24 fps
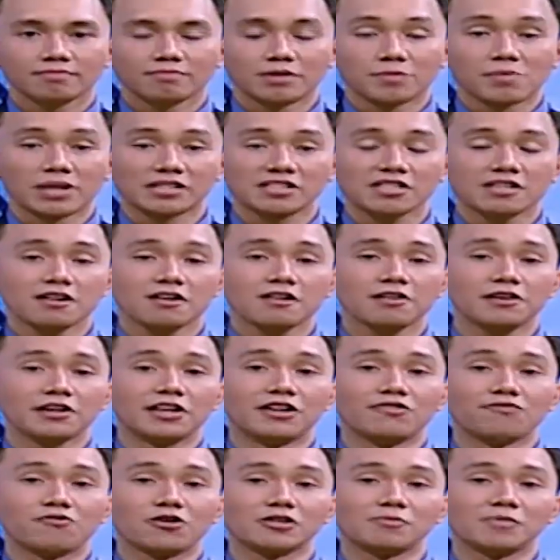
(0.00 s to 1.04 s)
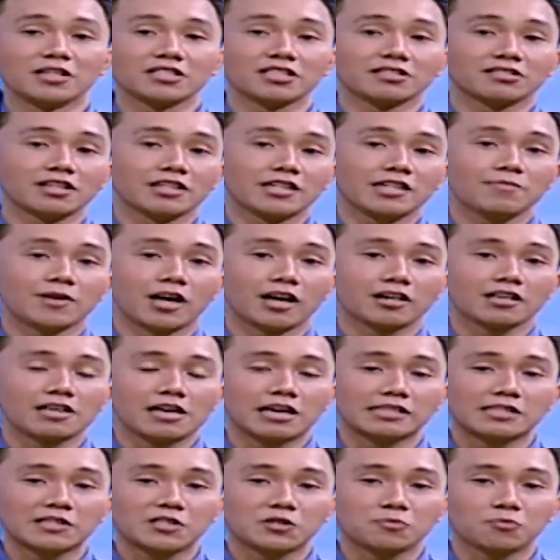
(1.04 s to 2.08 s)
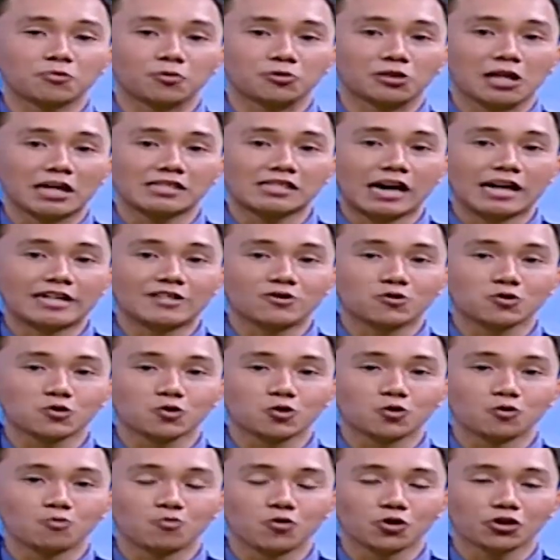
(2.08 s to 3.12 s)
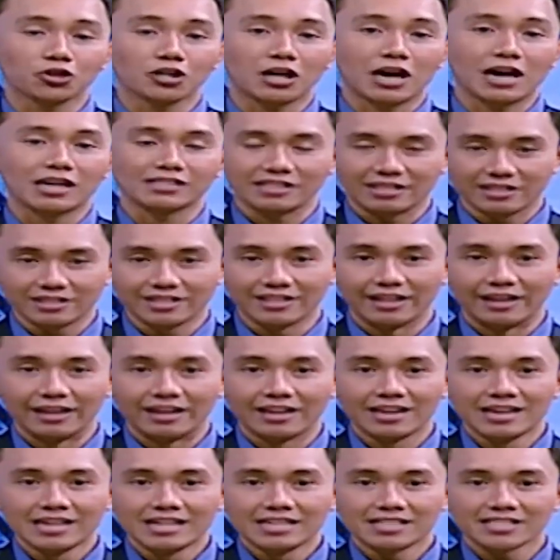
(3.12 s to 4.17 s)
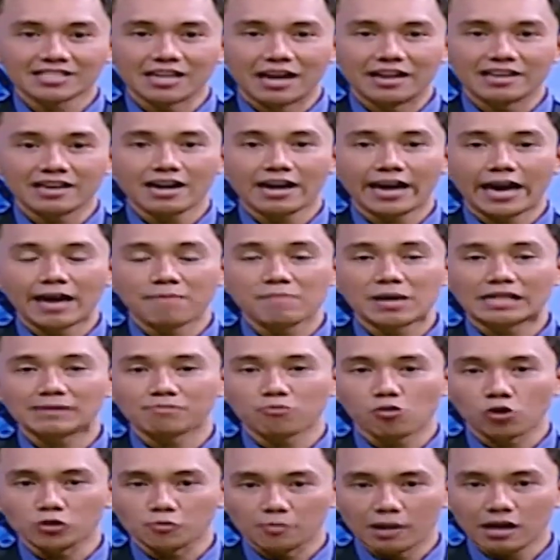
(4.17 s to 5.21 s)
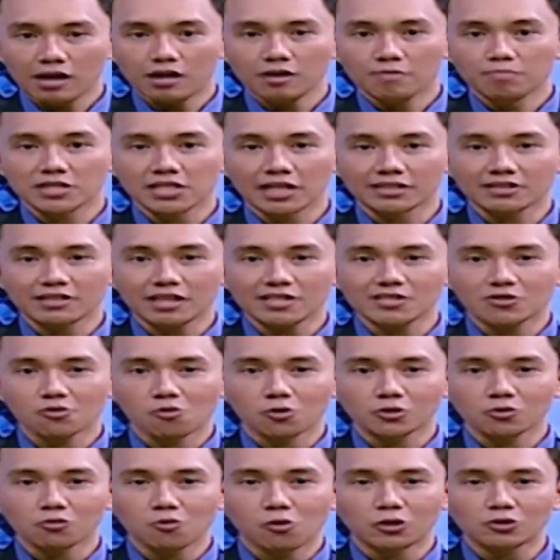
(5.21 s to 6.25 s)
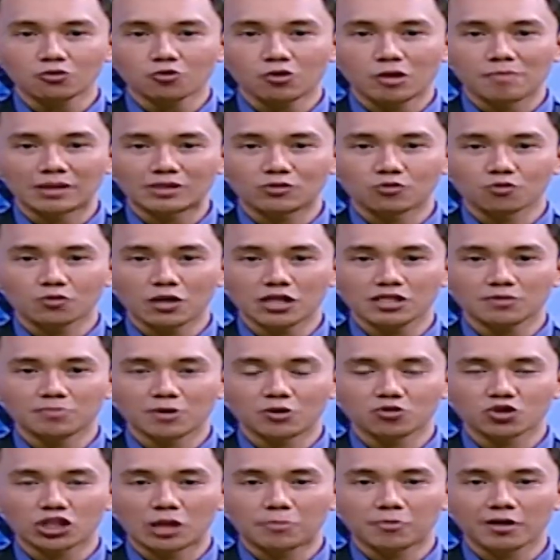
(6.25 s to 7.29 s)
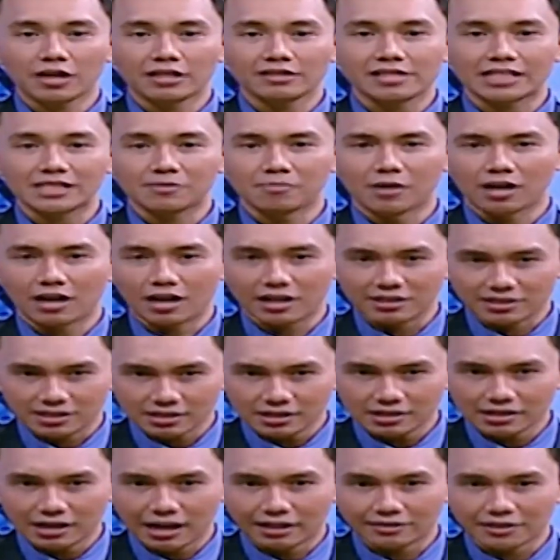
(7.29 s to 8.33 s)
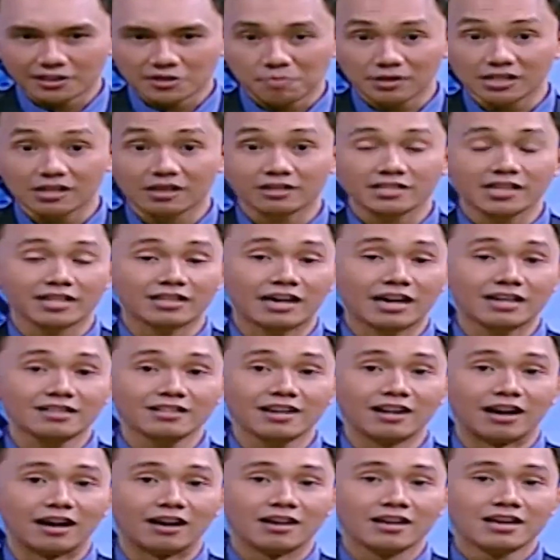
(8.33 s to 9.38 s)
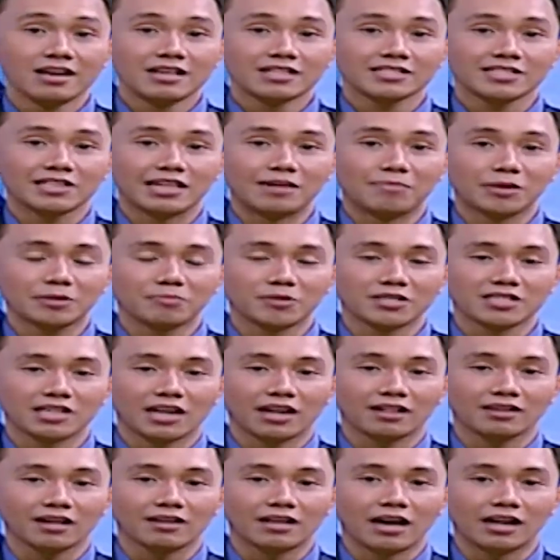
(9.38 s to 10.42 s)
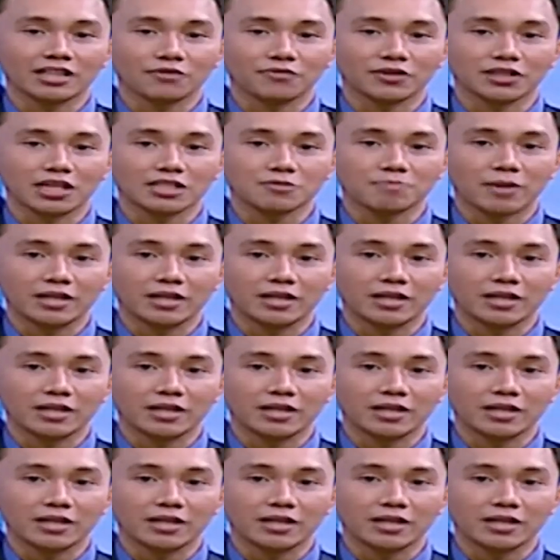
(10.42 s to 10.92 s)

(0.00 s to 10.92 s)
Pemirsa, informasi tadi mengakhiri seputar Ainu Sumut hari ini. Saya Emir Purba beserta seluruh kru yang bertugas mengucapkan terima kasih atas perhatian Anda. Selamat menjalankan aktivitas